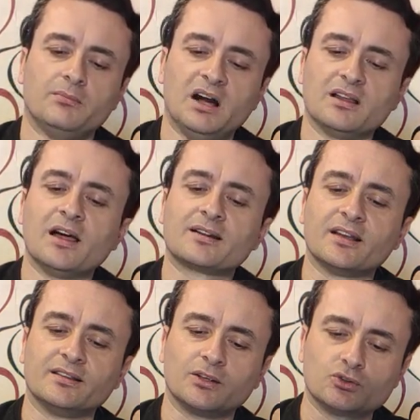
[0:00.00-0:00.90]

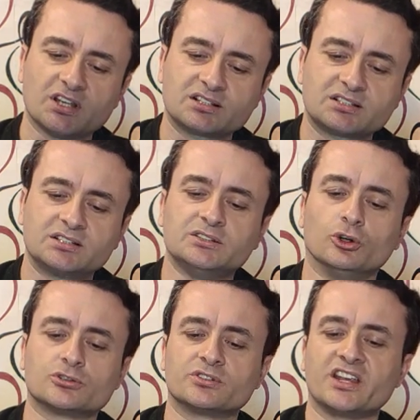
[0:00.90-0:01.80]
Bağlarken de güzel sıkı
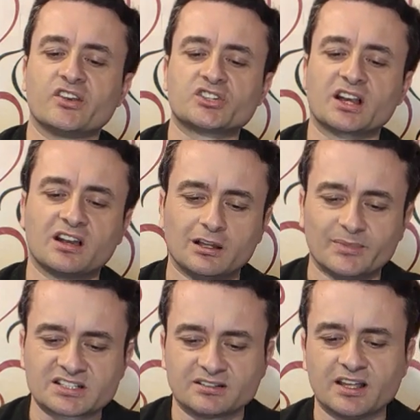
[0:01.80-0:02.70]
olsun, gevşek
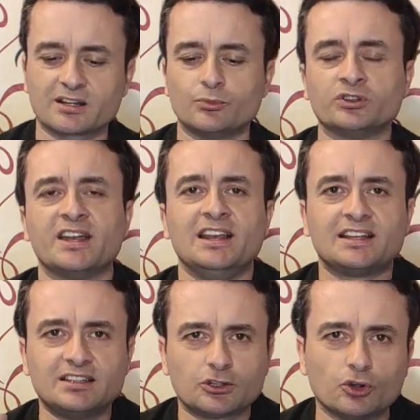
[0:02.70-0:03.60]
kalmasınlar. Bunda
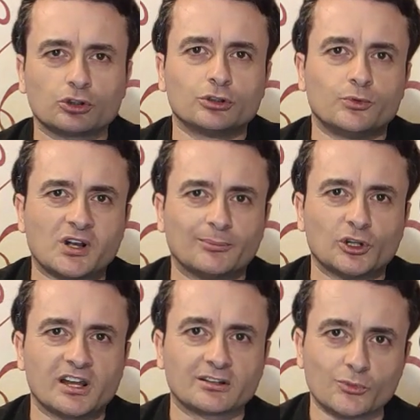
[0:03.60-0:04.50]
elektrik yoktur bu
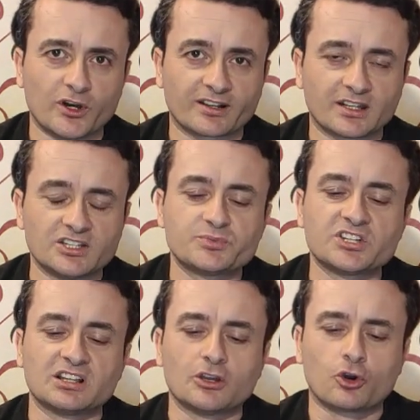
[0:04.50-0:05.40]
kablolarda bu arada. Hiçbir
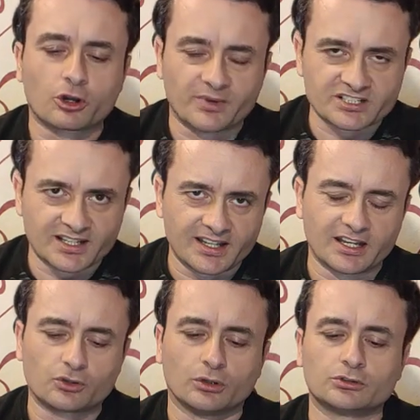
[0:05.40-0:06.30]
şekilde korkmanıza
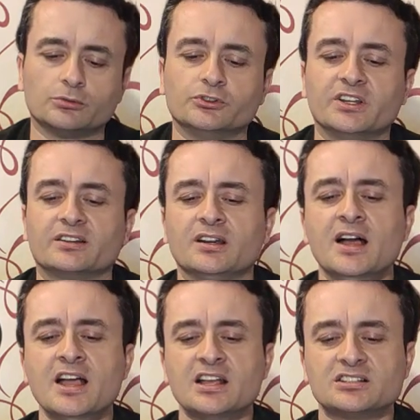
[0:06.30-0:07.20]
gerek yoktur
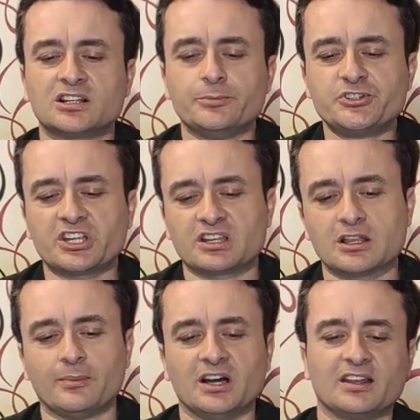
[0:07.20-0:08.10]
bunlarda. Sıkı bir
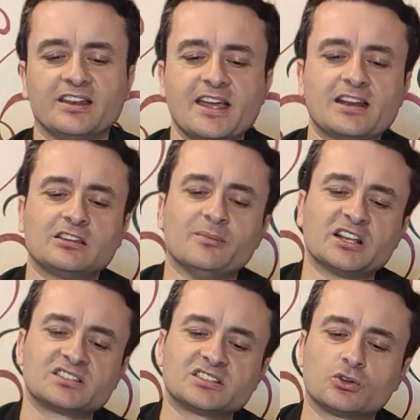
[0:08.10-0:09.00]
şekilde bağlayın. Eğer
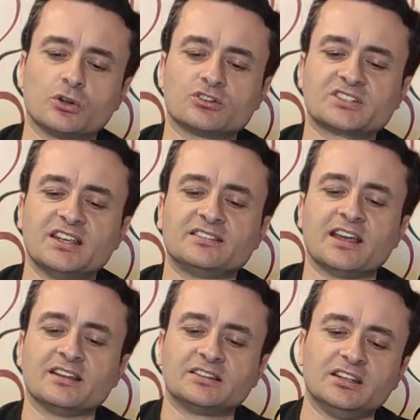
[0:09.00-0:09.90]
temassızlık olursa
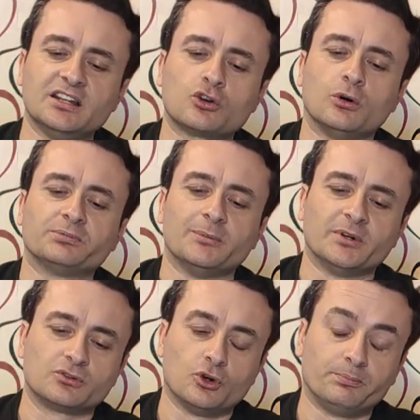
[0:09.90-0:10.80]
internette yine
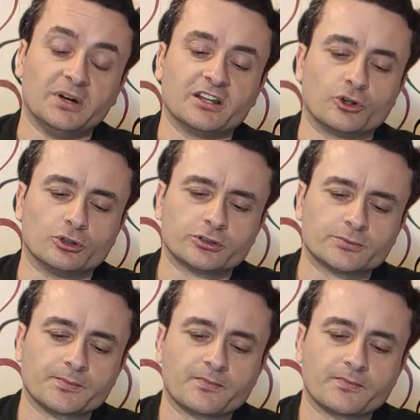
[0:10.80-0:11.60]
koplama, kopmalar olur.